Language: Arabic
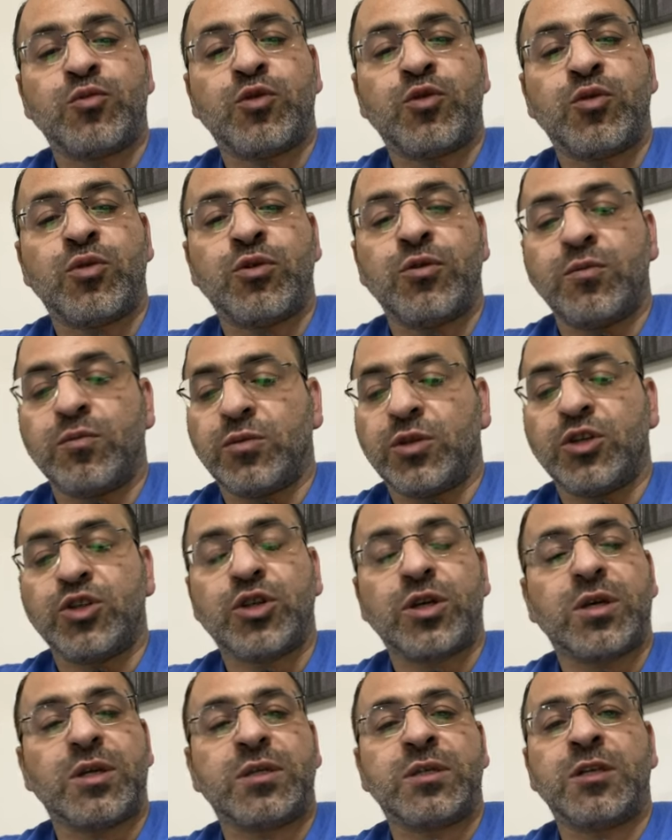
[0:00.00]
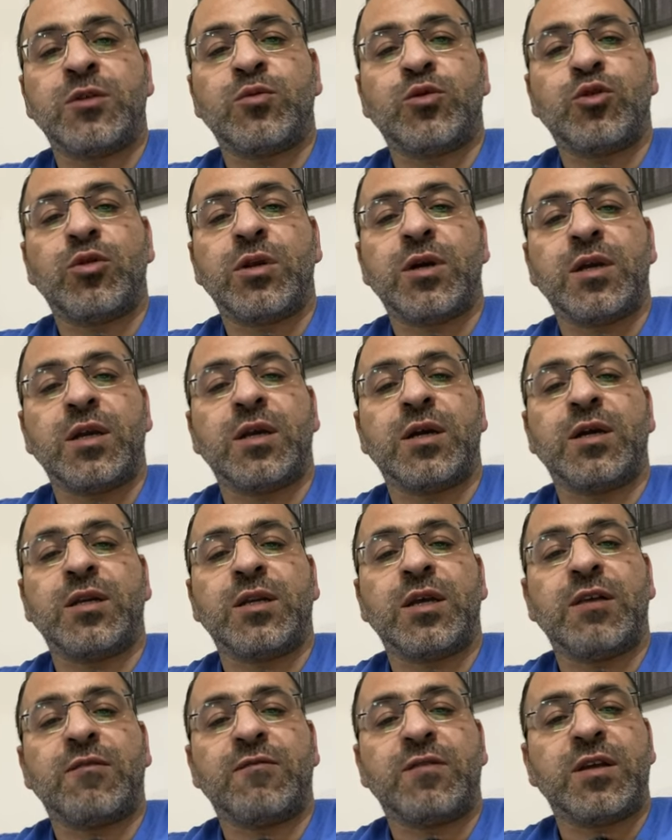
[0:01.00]
كلهم تيجي اخر السنه بتقول لك لك
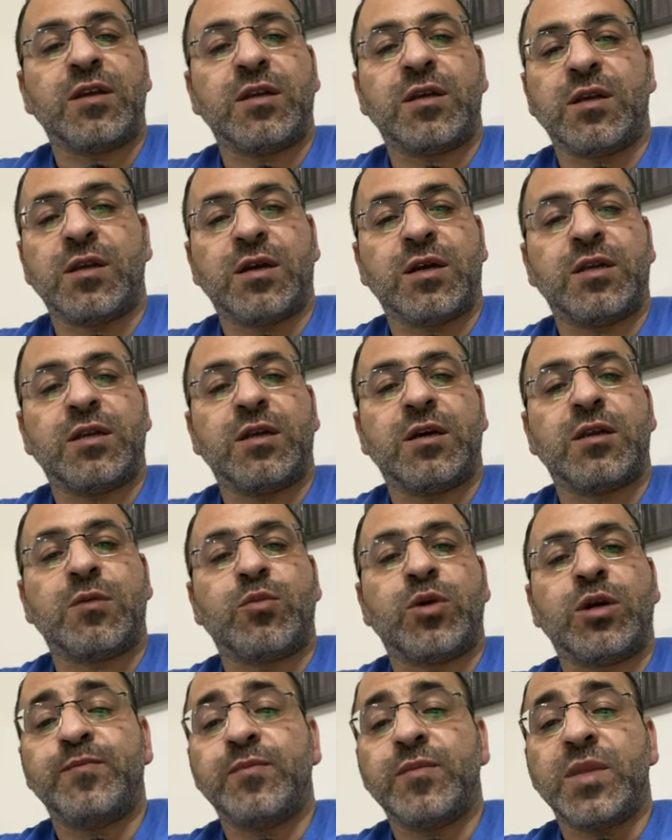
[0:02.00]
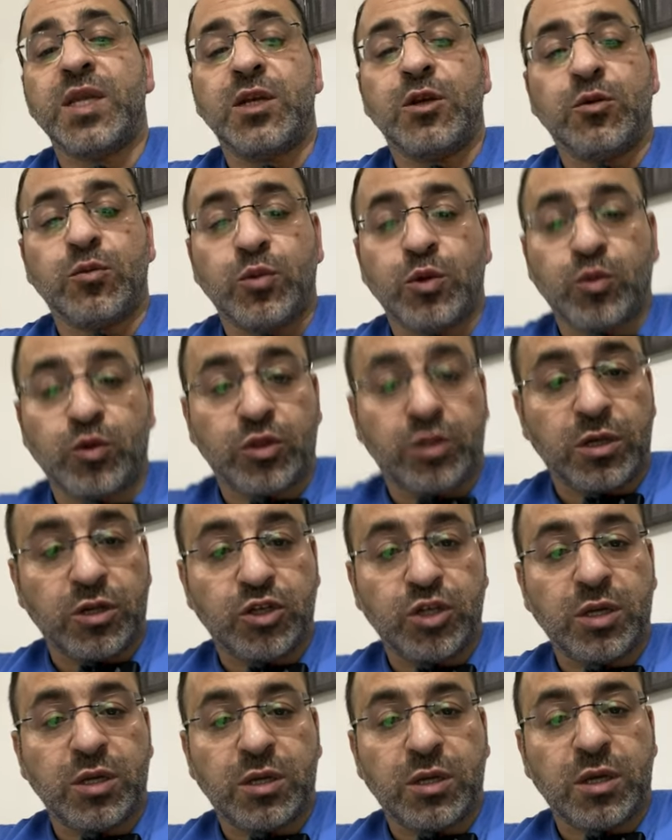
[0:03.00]
عندنا 2000 لك عندنا اربعه ممكن
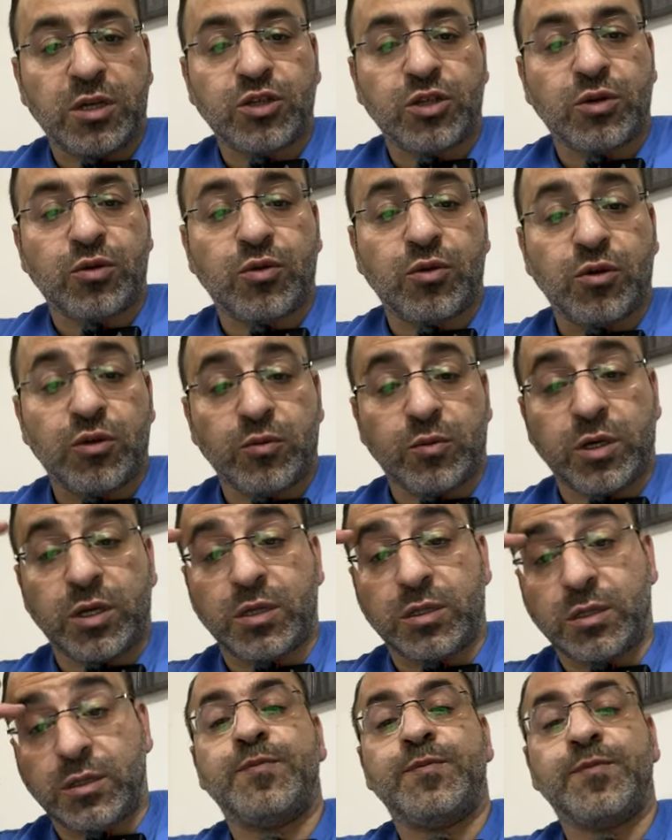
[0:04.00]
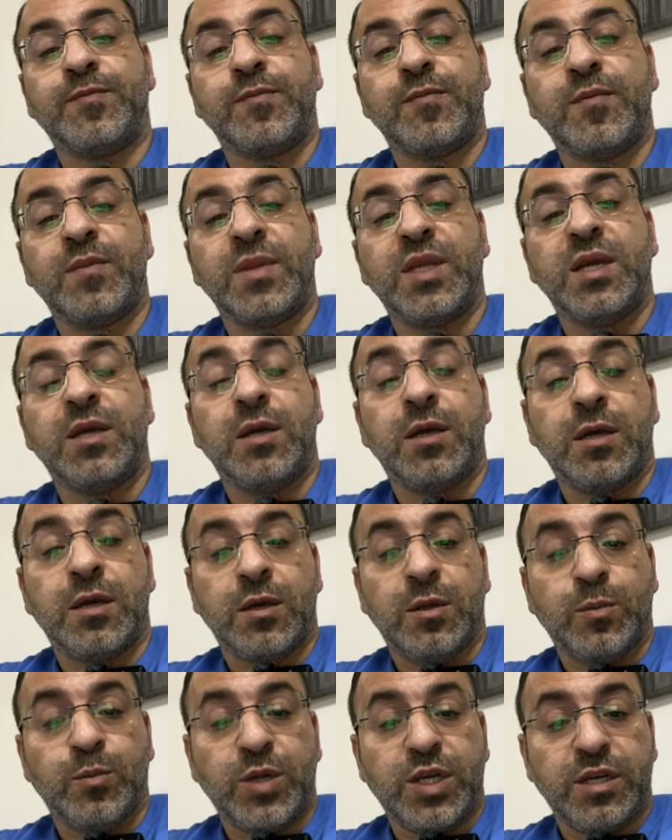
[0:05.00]
ترجع لك العشره كلهم عادي
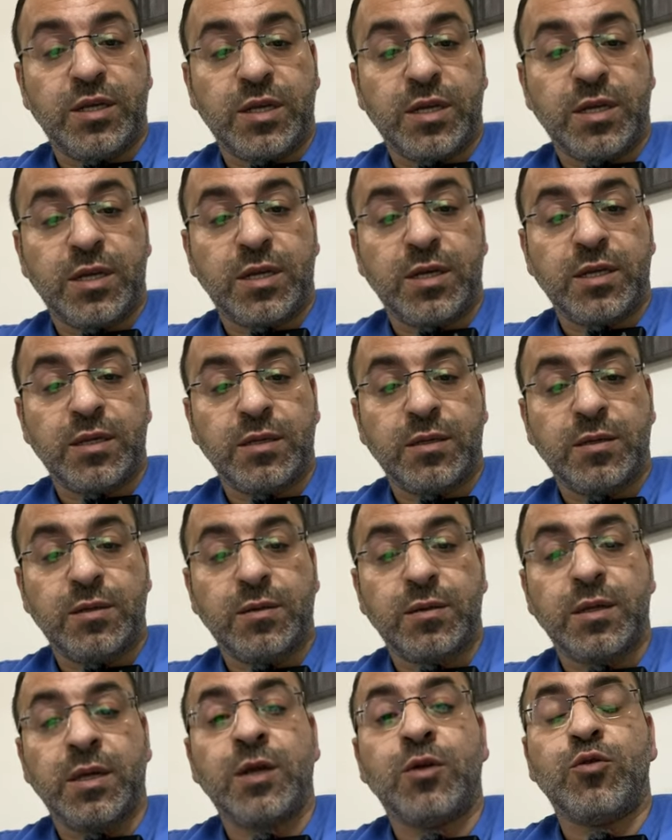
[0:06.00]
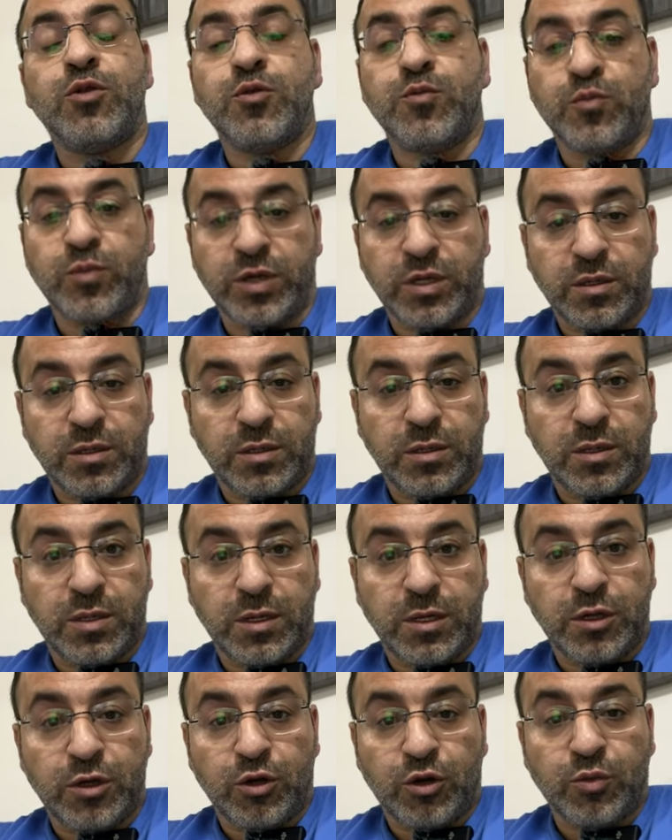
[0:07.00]
بالنهايه لو هم
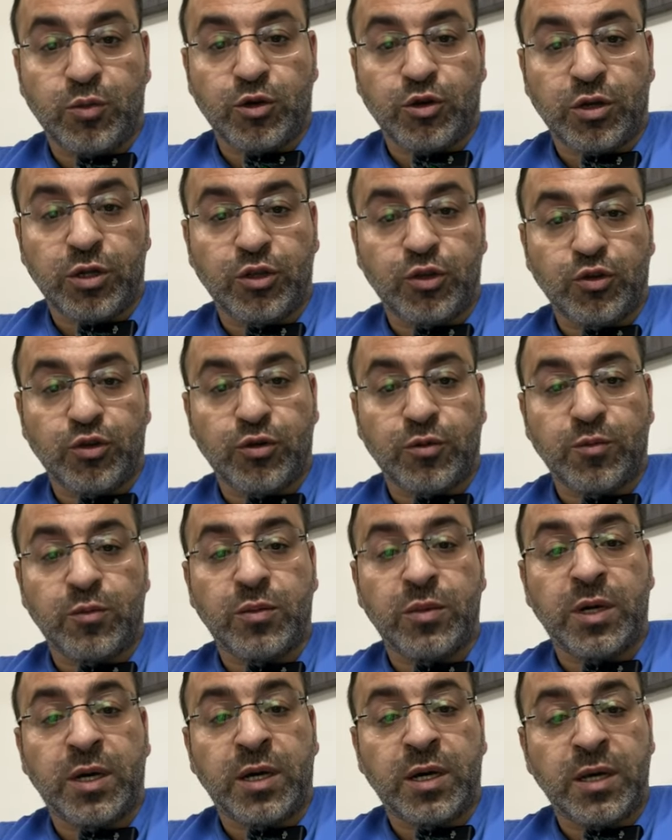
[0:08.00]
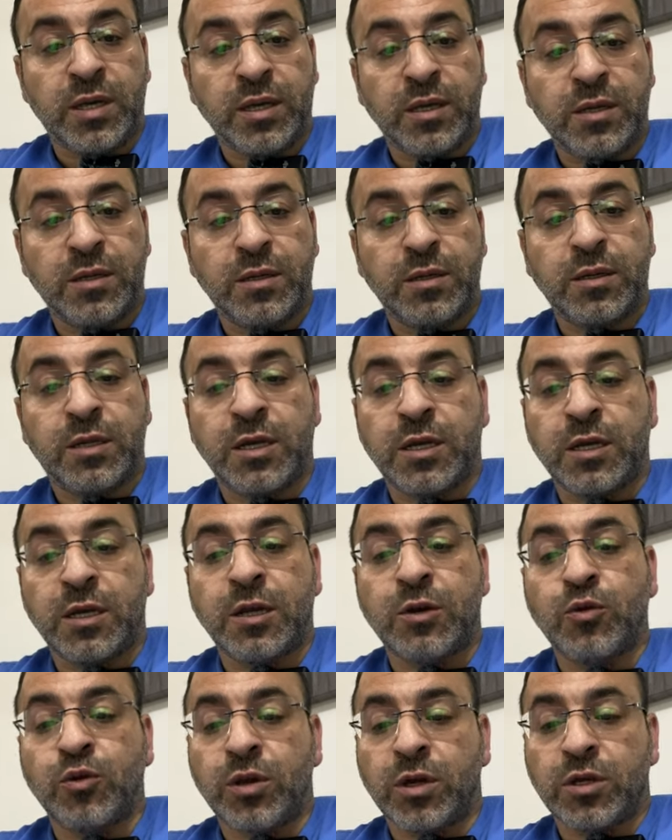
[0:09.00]
العمر عندهم عائق كان
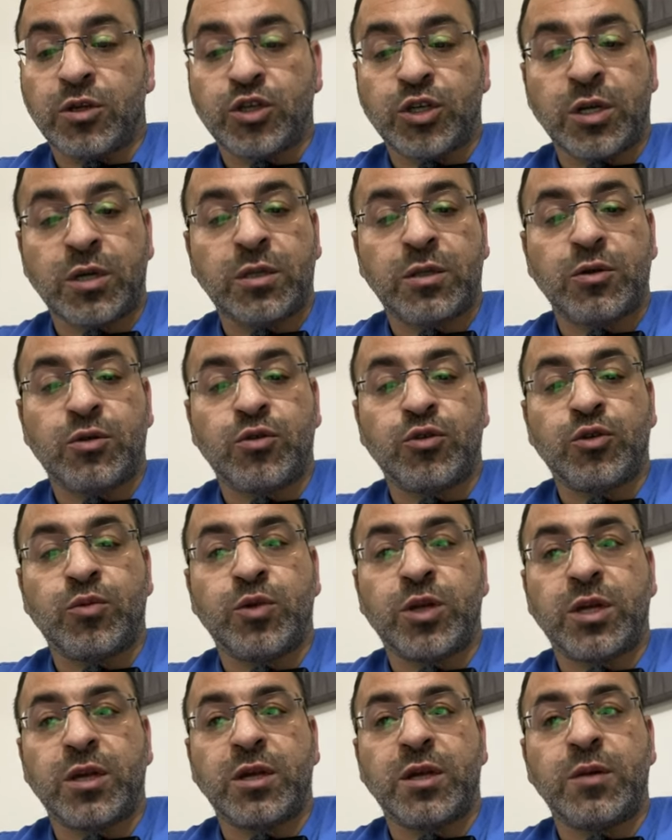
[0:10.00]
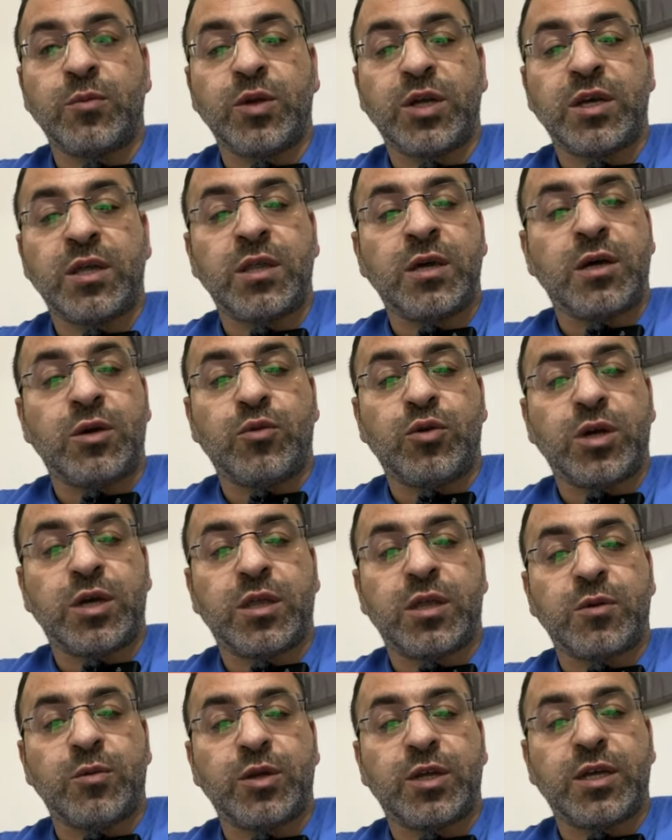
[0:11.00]
قالوا لك شرط يكون عمرك اقل من كذا او
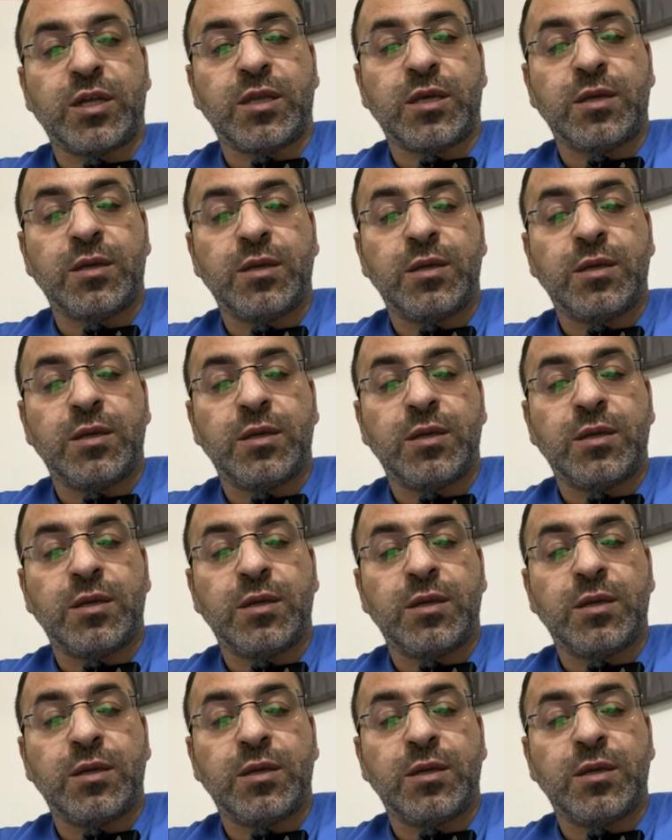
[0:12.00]
اكثر من كذا